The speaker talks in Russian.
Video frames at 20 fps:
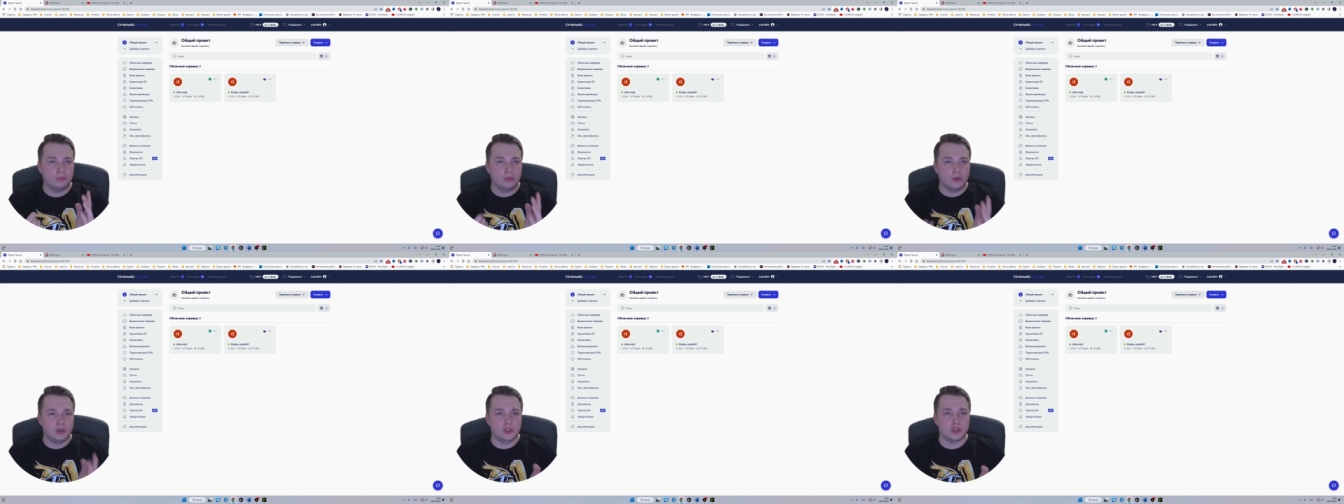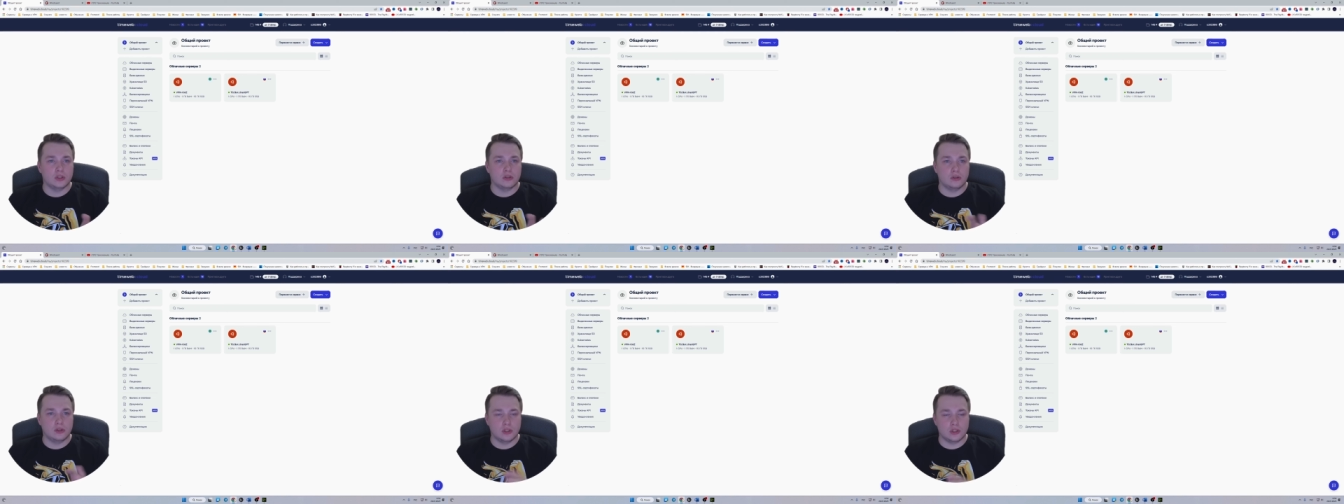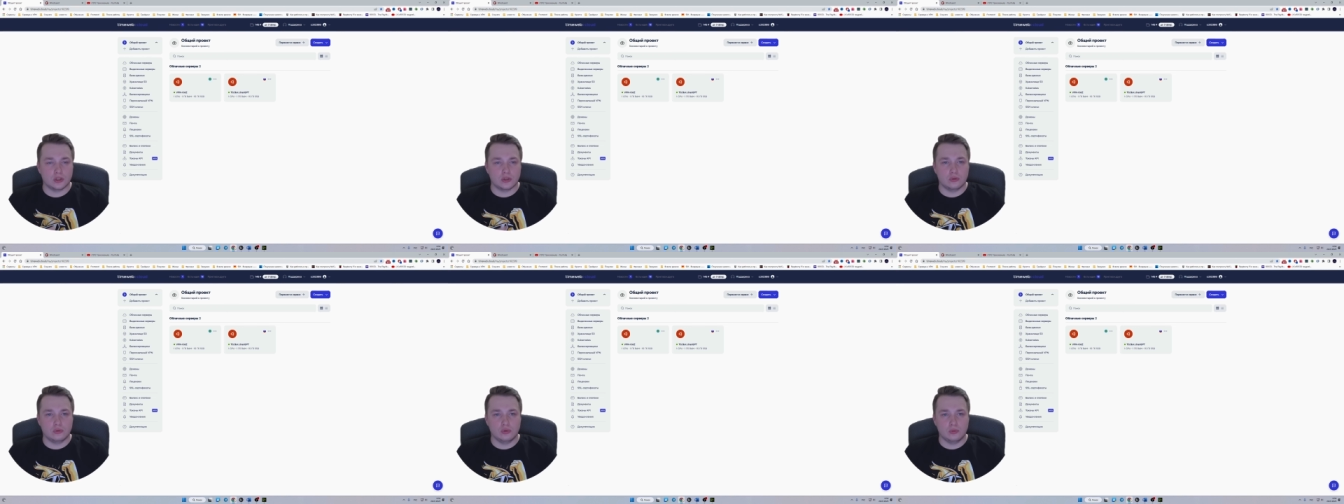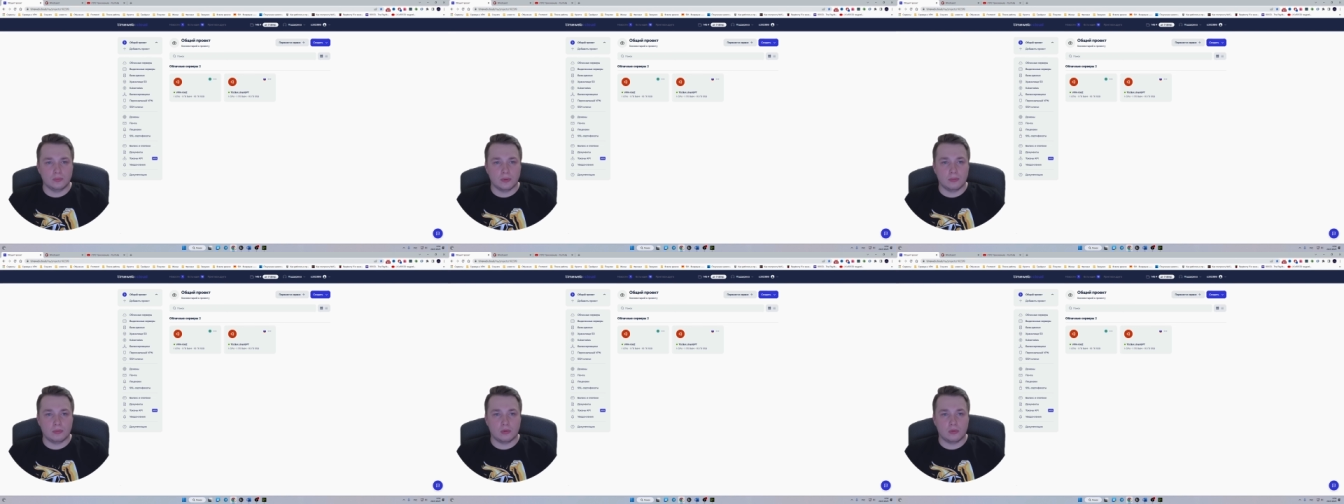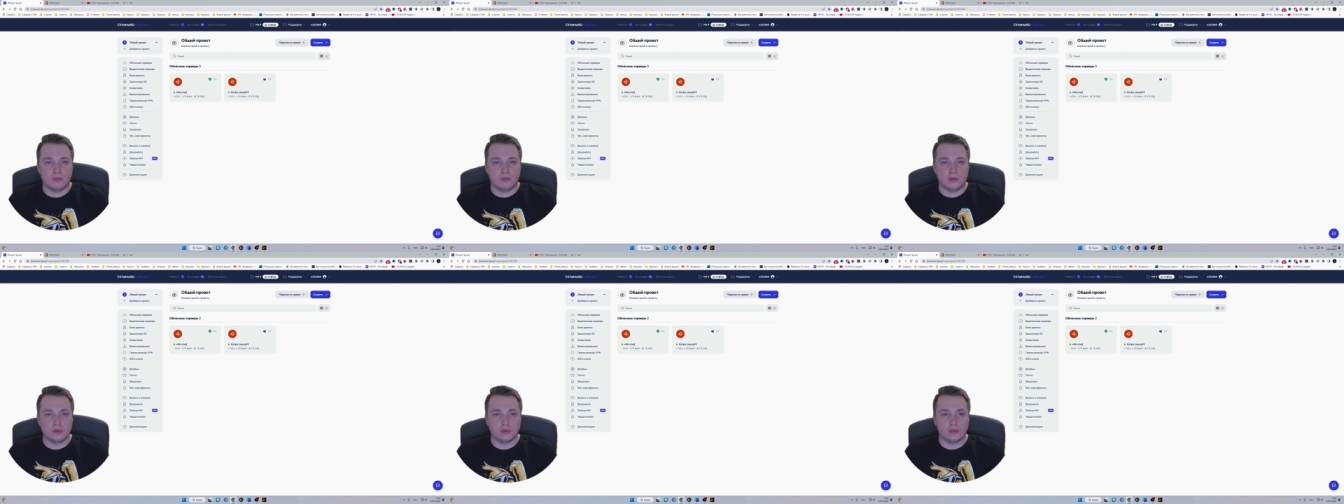решил рискнуть,
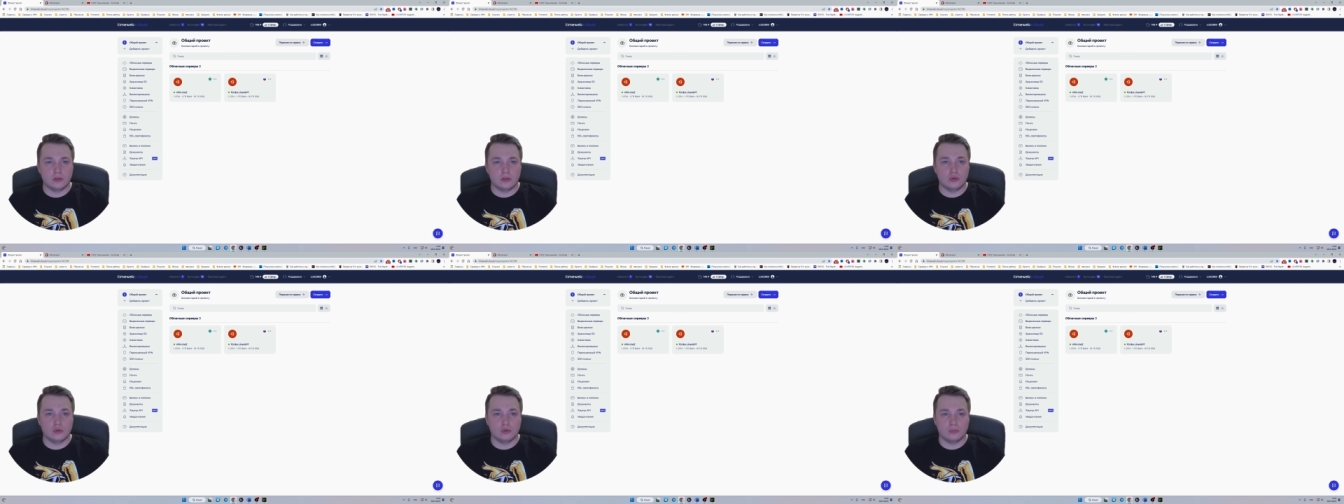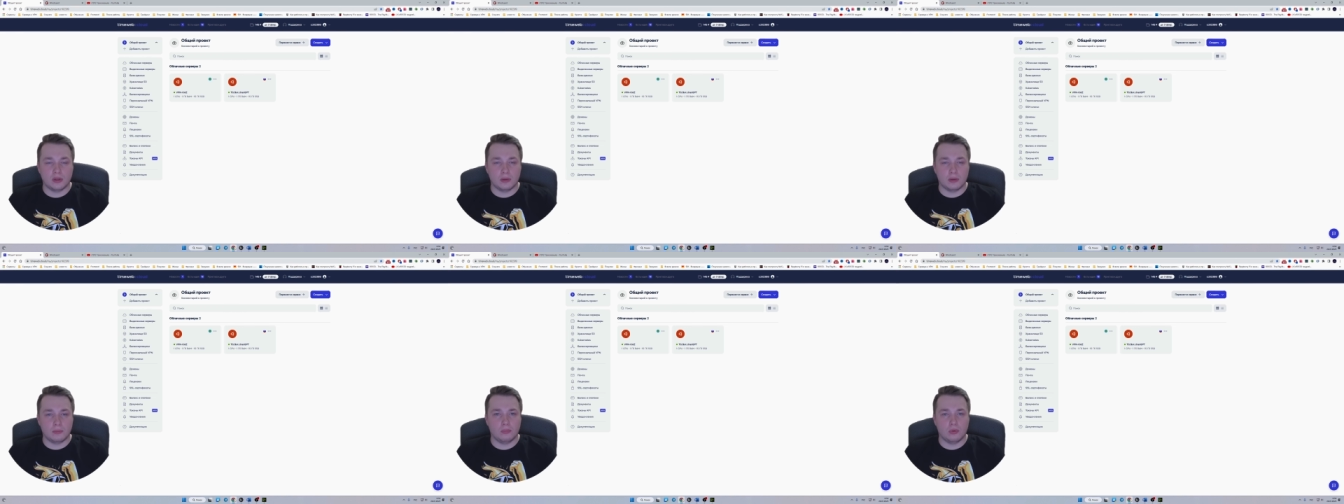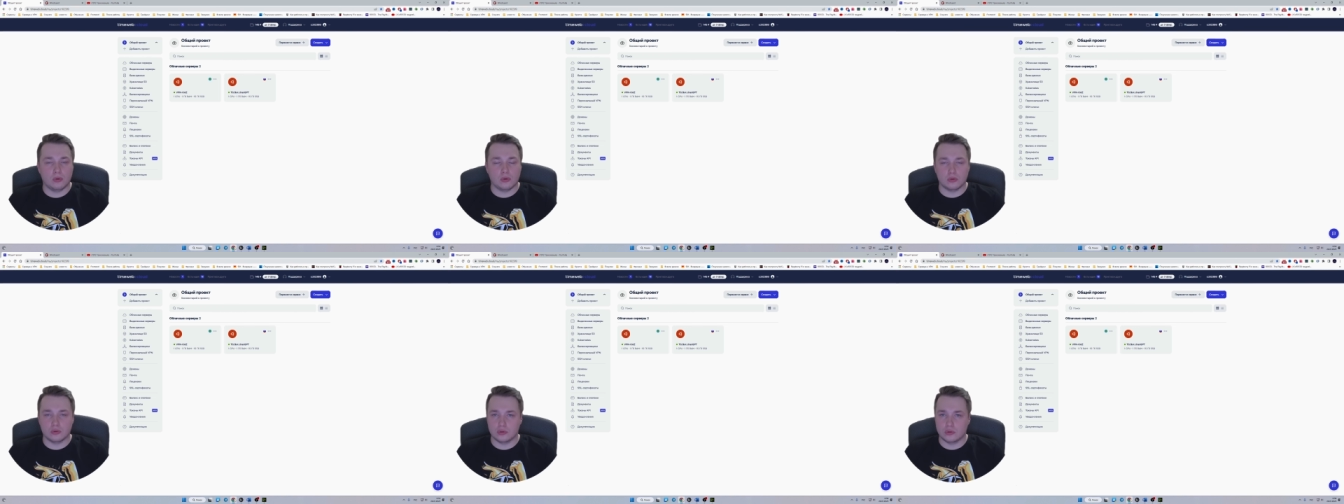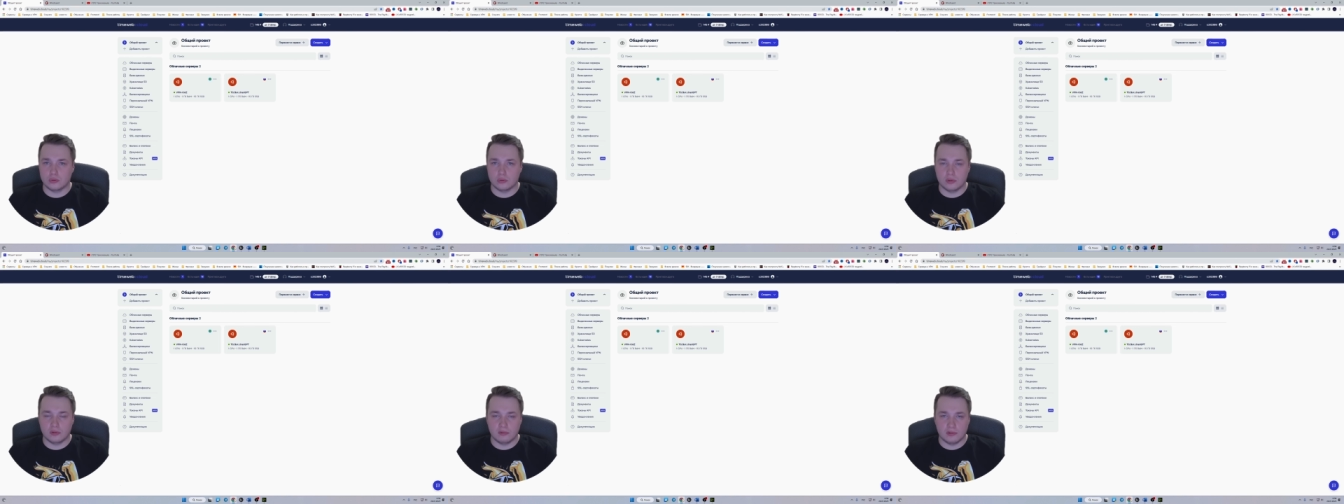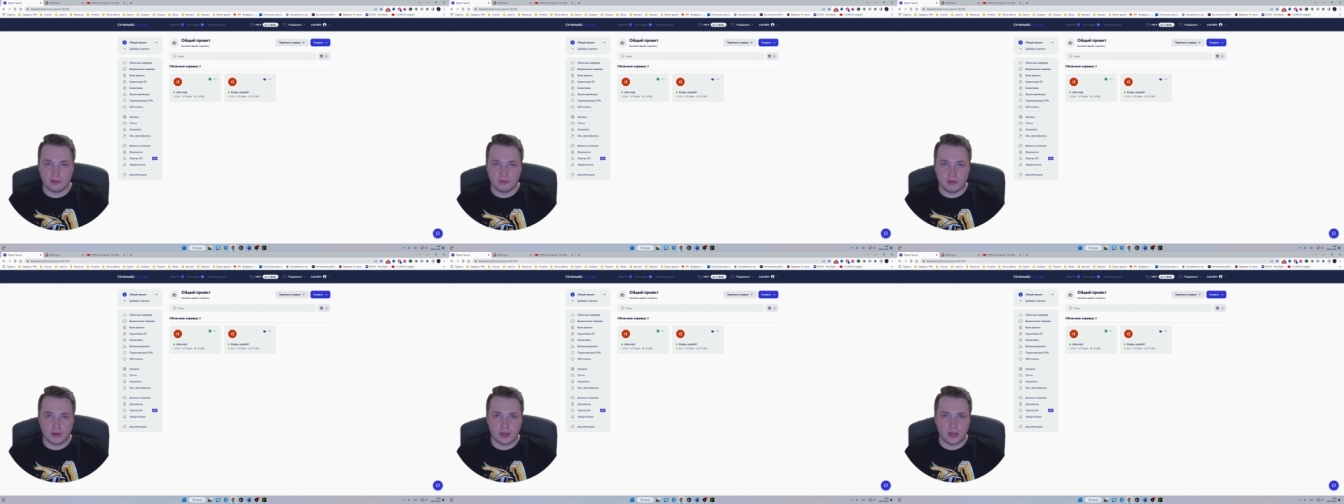попробовать, и он меня полностью
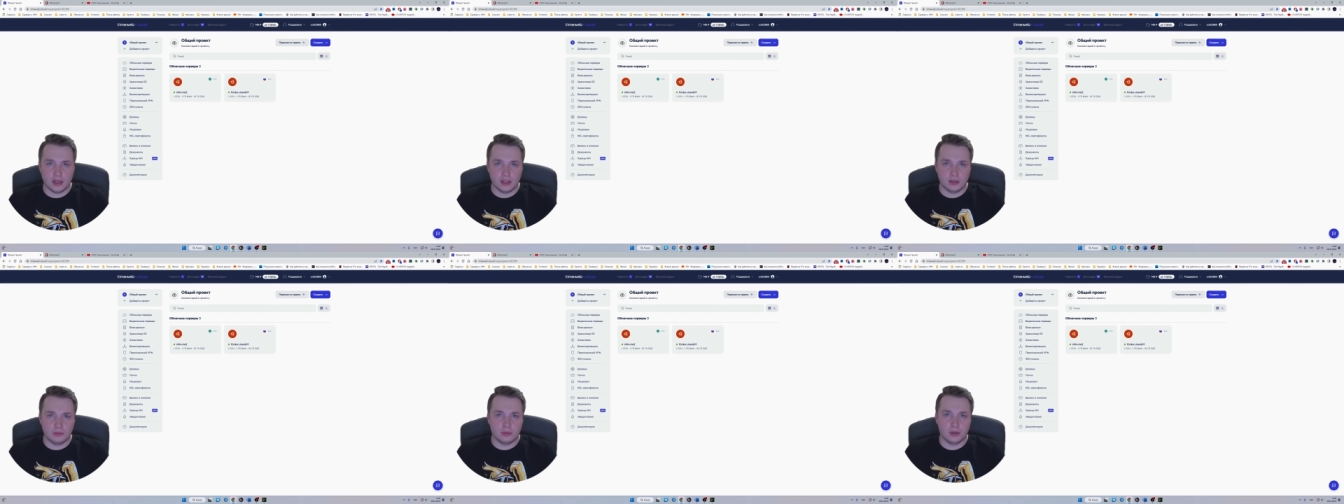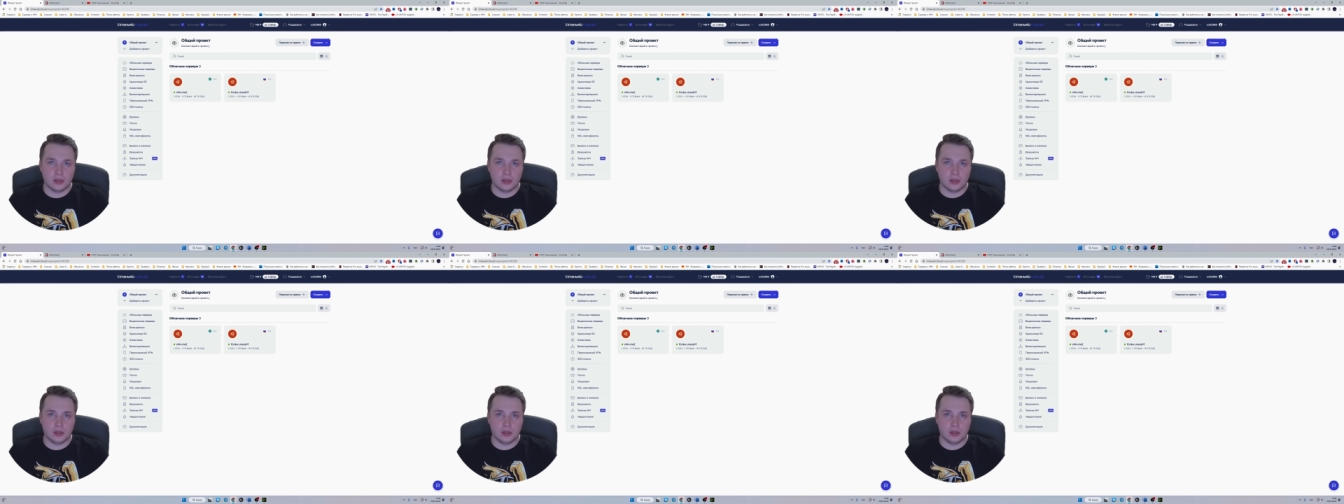удовлетворяет,